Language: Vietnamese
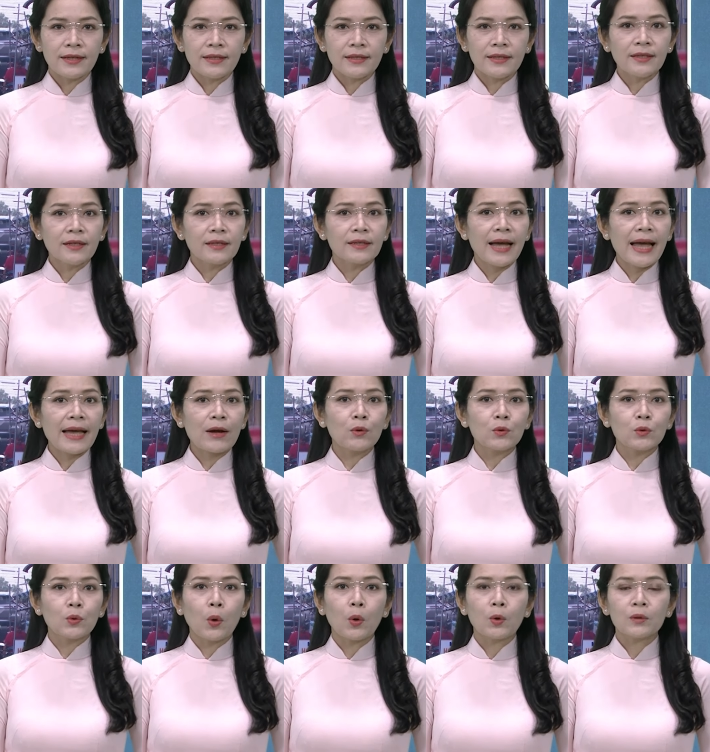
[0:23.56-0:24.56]
Chỉ cần hai
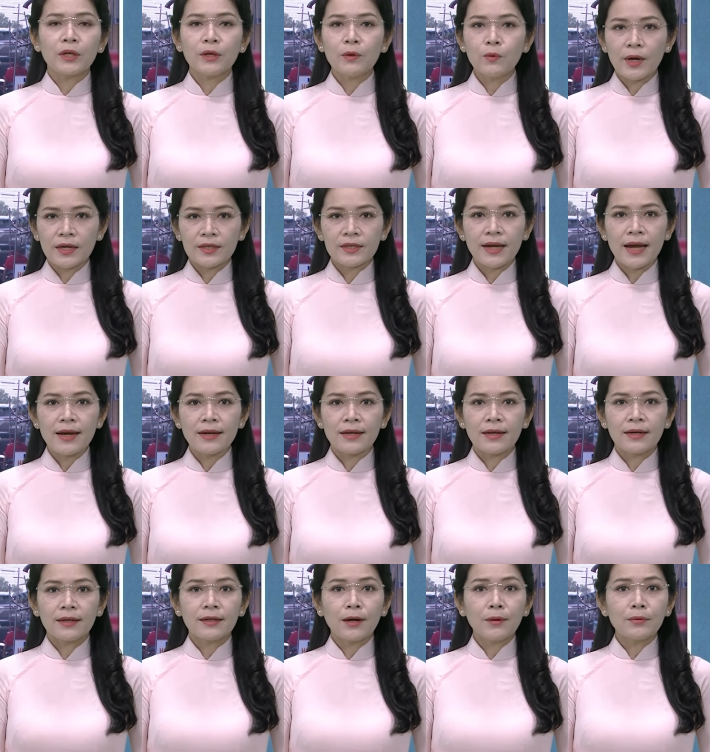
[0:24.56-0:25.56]
ô tô thiếu quan sát,
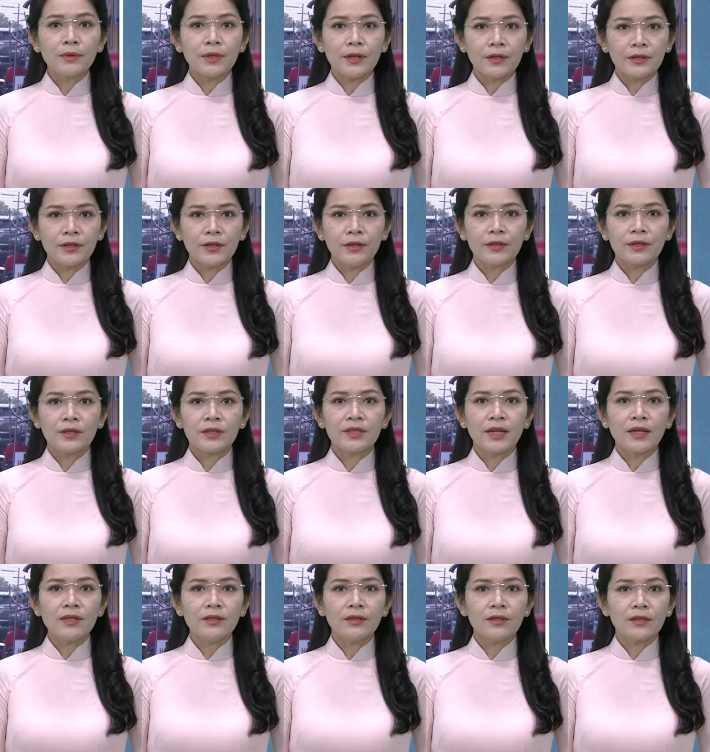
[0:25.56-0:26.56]
không nhường đường,
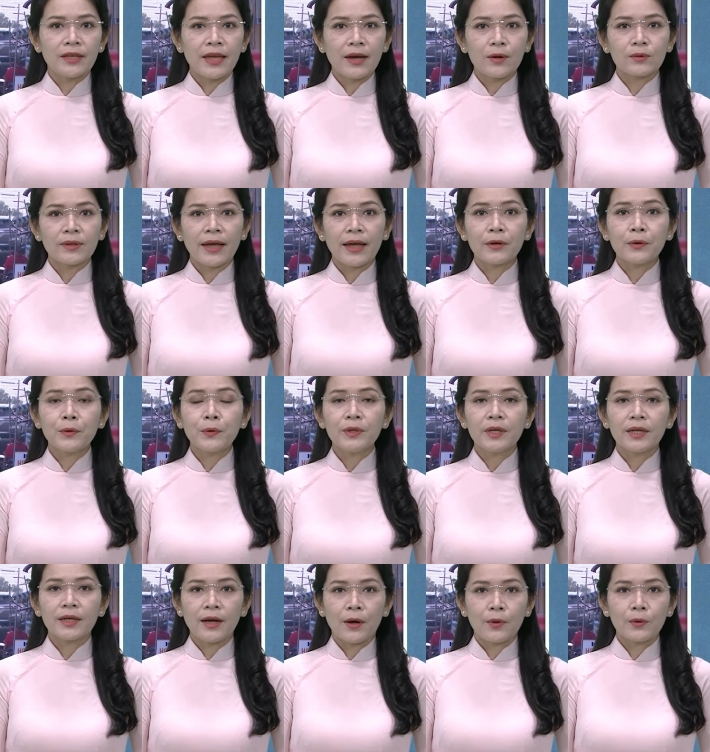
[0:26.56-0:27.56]
tránh vượt nhau tại khu
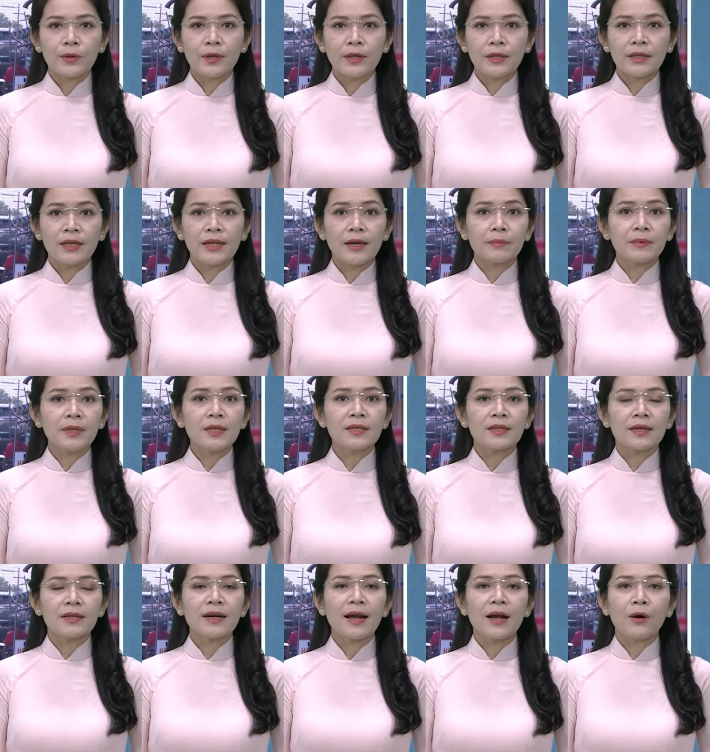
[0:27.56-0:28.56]
vực cầu thì lập tức
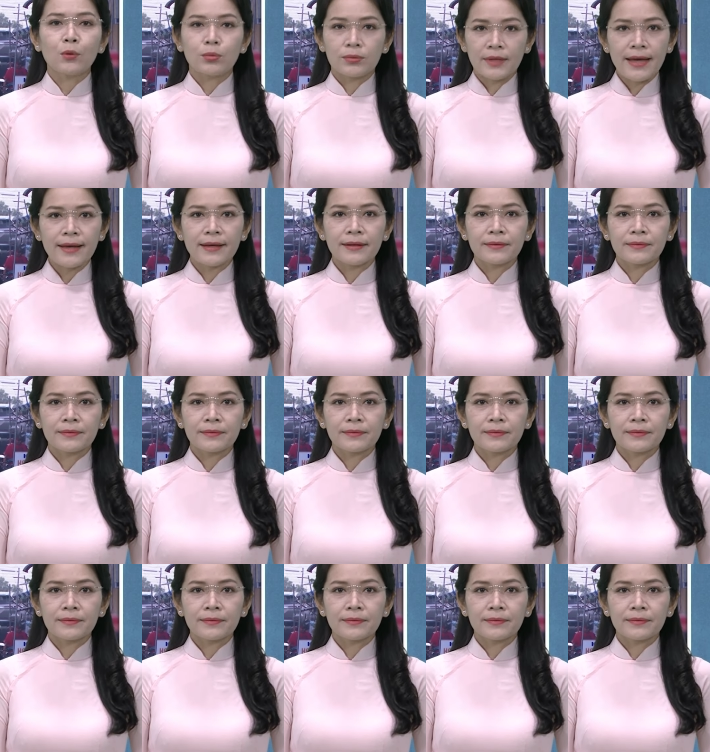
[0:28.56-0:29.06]
xảy ra ùn tắc.